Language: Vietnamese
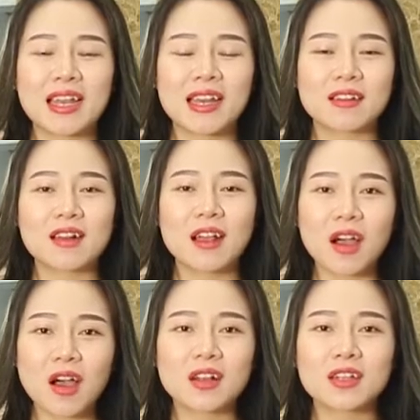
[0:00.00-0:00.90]
nay đang rất là
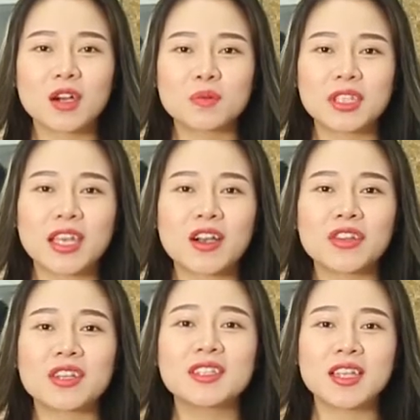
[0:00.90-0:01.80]
hot Không chỉ có
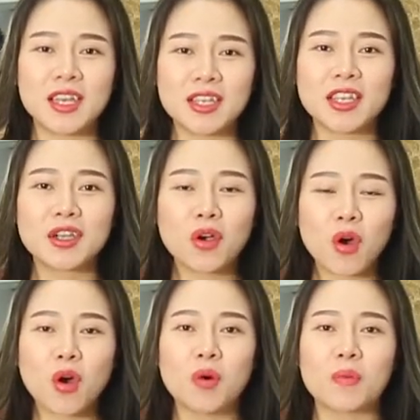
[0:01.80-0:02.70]
những chị, những
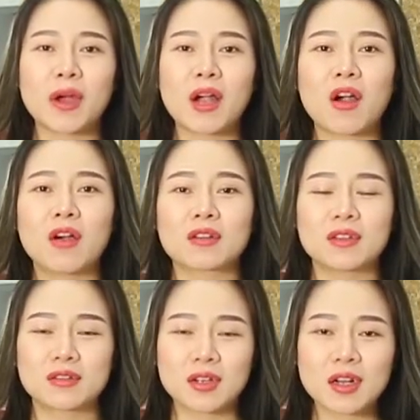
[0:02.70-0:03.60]
cô mà còn
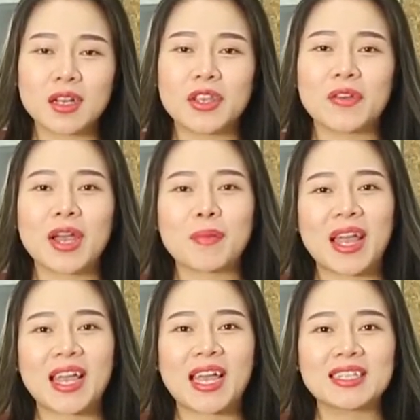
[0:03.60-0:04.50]
được rất là nhiều các
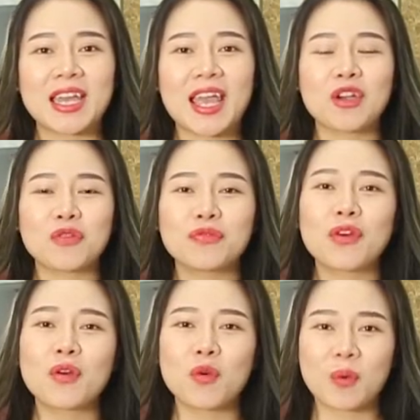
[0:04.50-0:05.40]
bạn gái trẻ cũng
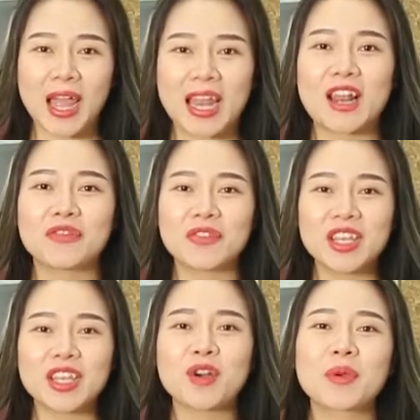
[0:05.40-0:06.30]
vô cùng hài lòng với
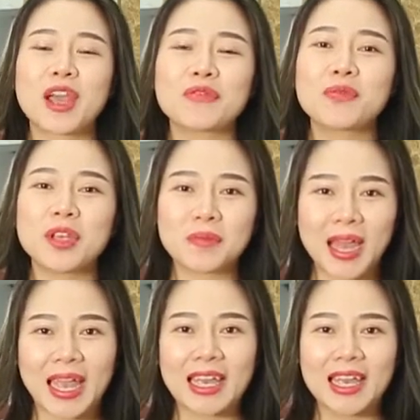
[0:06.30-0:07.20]
những công nghệ phun chân
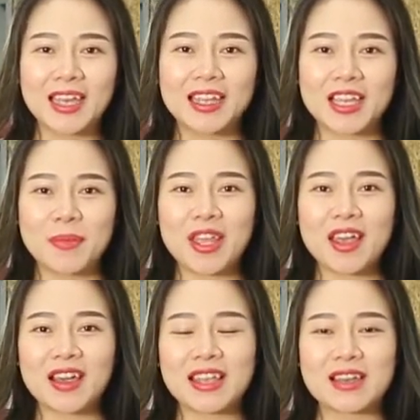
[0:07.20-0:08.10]
mày Thì bây
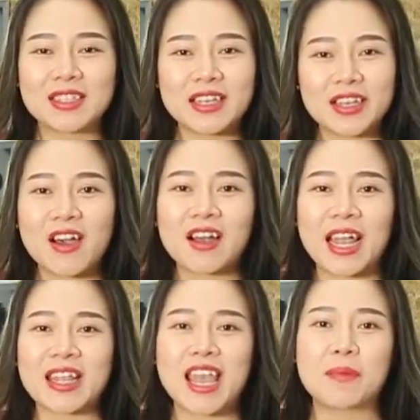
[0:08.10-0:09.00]
giờ Giao sẽ cho
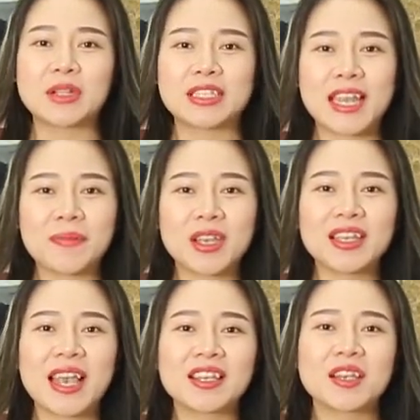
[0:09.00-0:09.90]
cả nhà mình xem
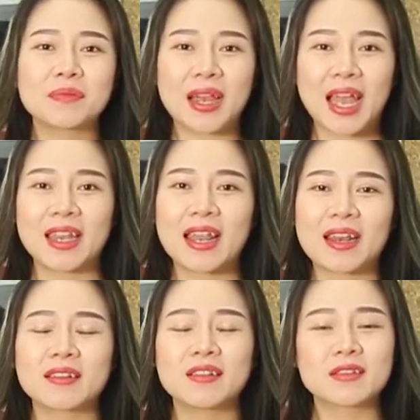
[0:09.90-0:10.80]
những dáng chân mày
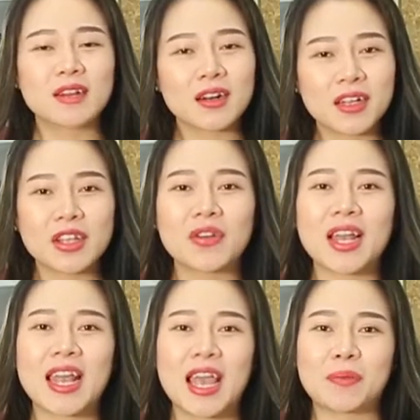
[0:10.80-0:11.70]
đang được rất là nhiều
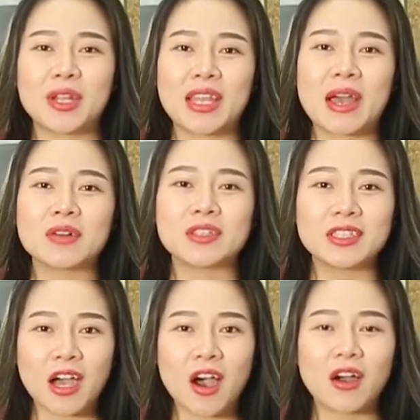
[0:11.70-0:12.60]
khách hàng bên Giao lựa
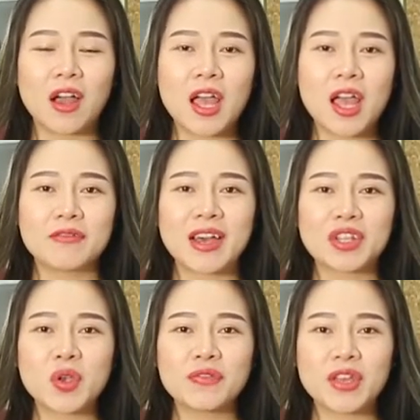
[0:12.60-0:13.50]
chọn Và
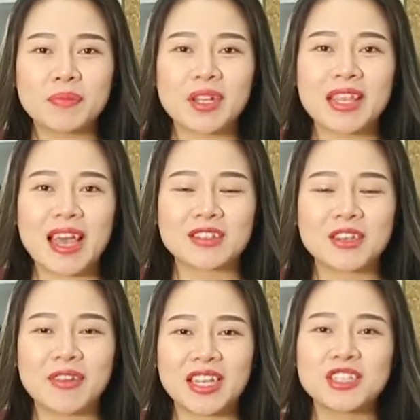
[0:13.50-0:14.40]
chuyên viên bên Giao
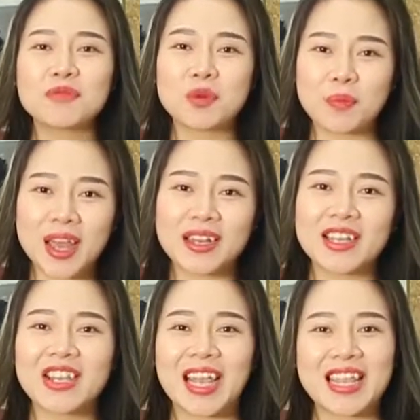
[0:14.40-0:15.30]
sẽ vẽ trước một bên
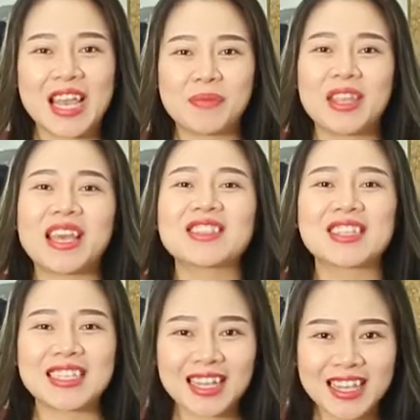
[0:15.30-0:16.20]
để cho cả nhà mình dễ
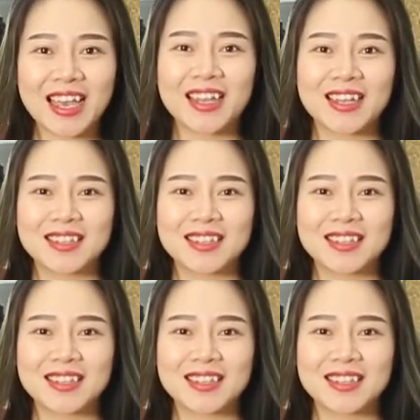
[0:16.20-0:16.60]
so sánh nha